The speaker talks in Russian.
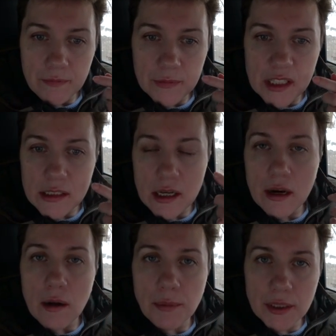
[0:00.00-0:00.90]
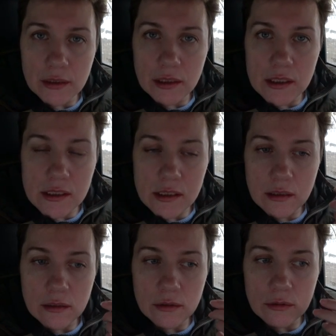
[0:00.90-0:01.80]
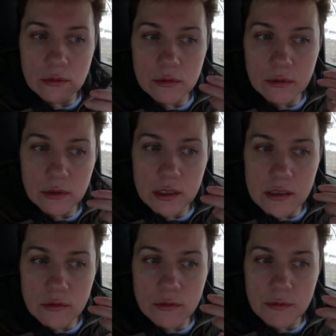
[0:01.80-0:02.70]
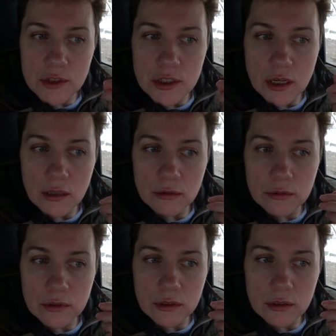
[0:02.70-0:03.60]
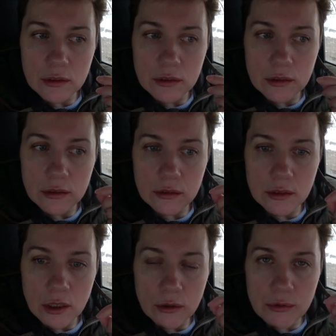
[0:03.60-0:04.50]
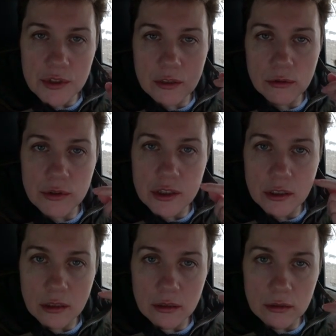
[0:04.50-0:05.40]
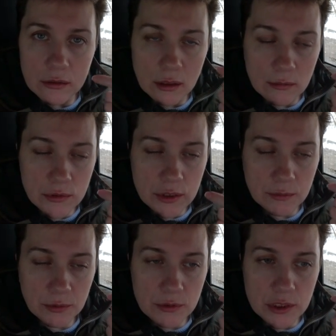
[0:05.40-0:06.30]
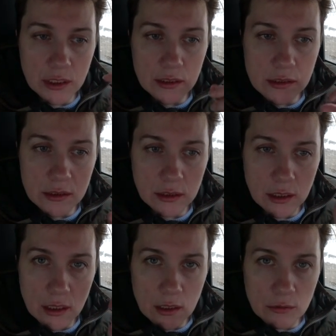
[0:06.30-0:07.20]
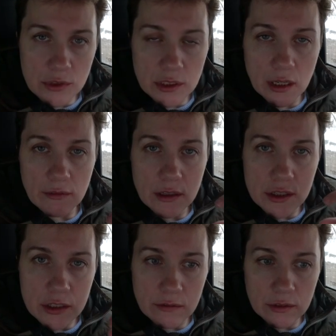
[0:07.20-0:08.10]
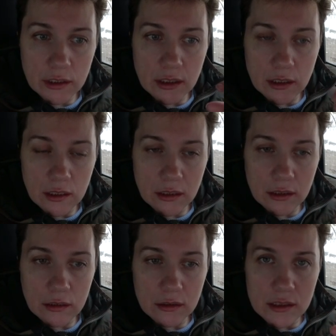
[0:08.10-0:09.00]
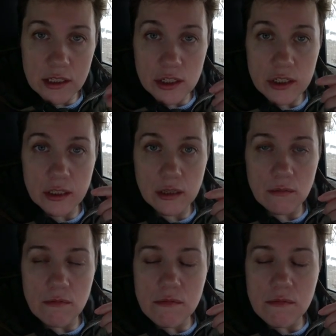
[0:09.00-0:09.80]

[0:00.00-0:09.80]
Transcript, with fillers: не царапает язык, но языку мешают э, узелочки. Там же, получается, установили штифты и зашили.